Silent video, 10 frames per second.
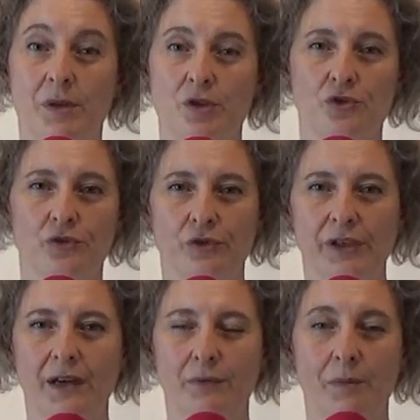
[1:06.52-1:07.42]

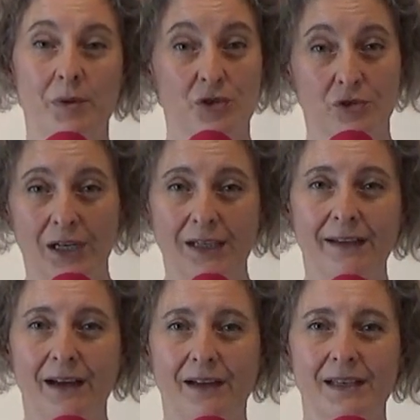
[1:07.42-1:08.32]
persona, una
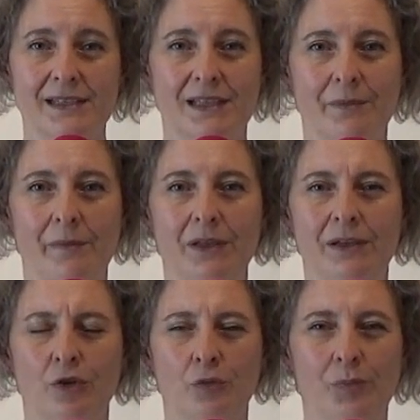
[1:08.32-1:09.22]
personalità
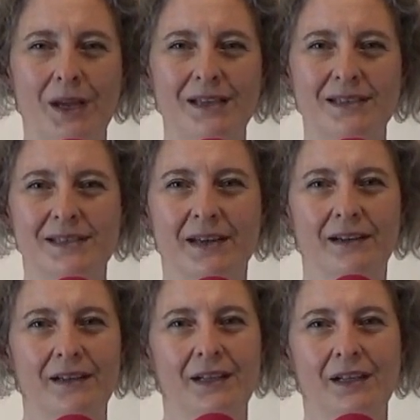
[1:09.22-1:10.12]
estremamente
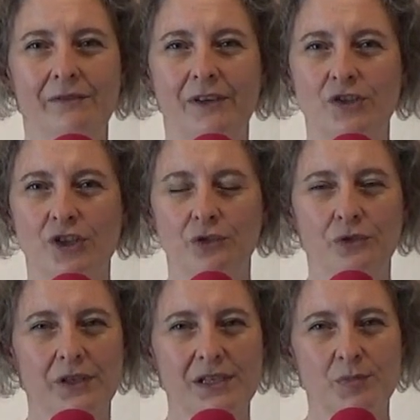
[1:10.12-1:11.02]
complessa,
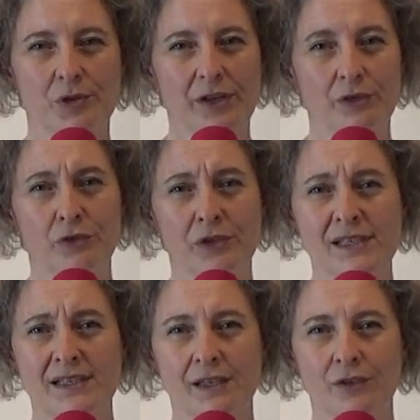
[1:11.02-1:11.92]
viaggiatore, esploratore,
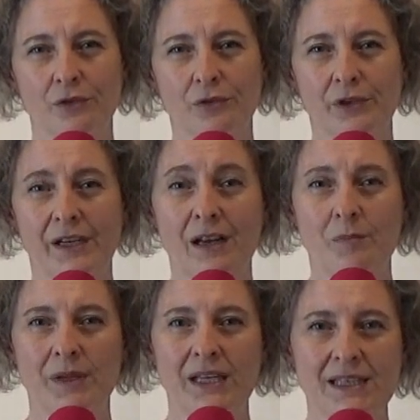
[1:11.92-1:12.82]
scrittore,
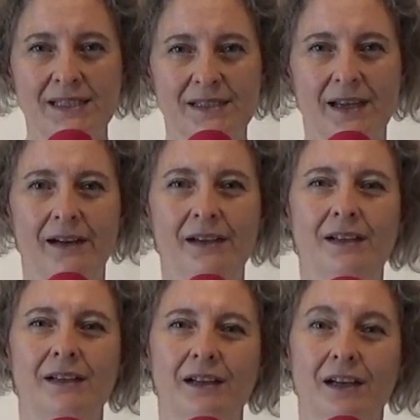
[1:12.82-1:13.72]
alpinista,
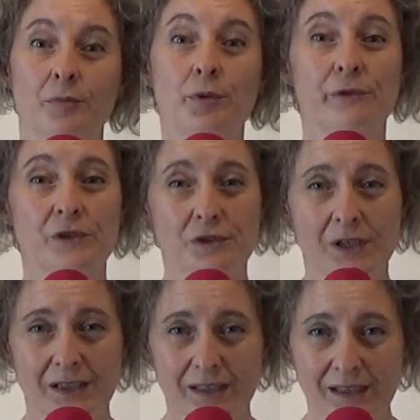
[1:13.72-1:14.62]
eh,
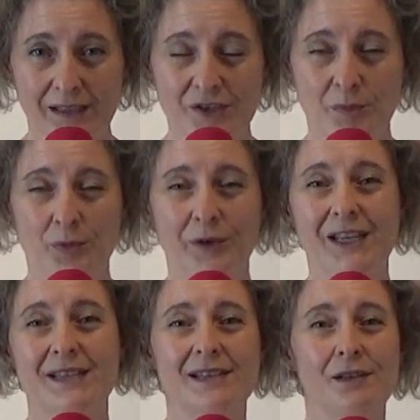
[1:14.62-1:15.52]
professore di
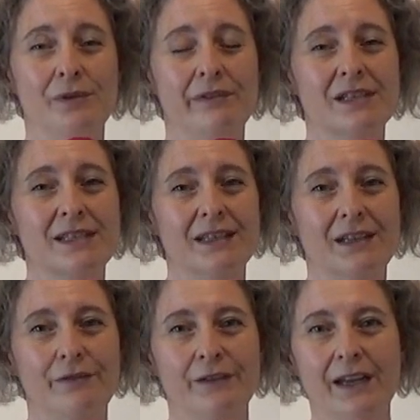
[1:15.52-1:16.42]
giapponese all'Università
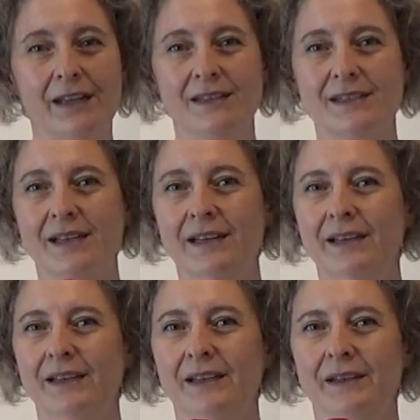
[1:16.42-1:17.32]
di Firenze,
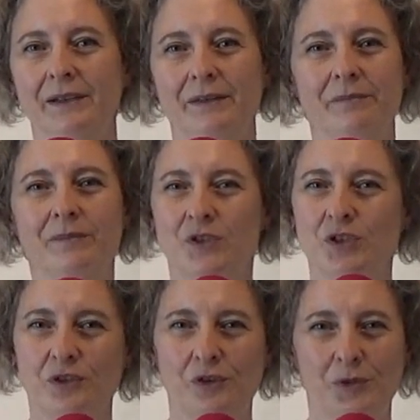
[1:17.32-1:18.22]

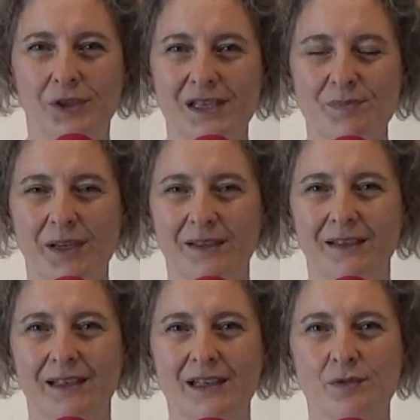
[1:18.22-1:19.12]
ci sono molti
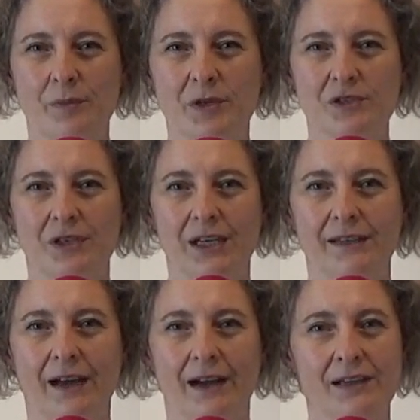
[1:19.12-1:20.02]
aspetti della sua
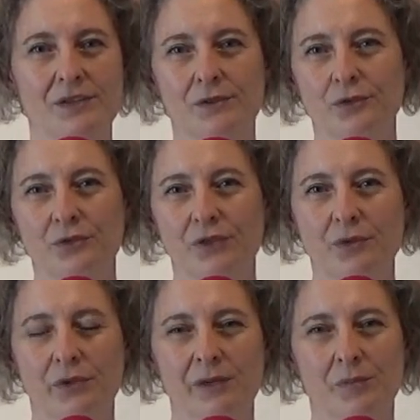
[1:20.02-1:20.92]
personalità e sono tutti
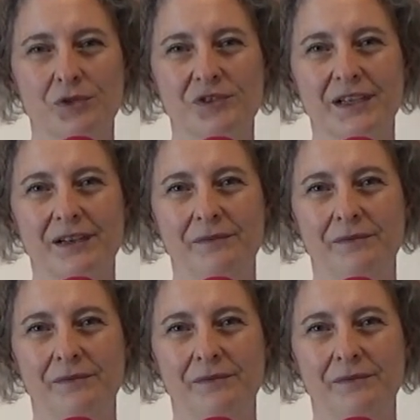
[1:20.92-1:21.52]
qui in mostra.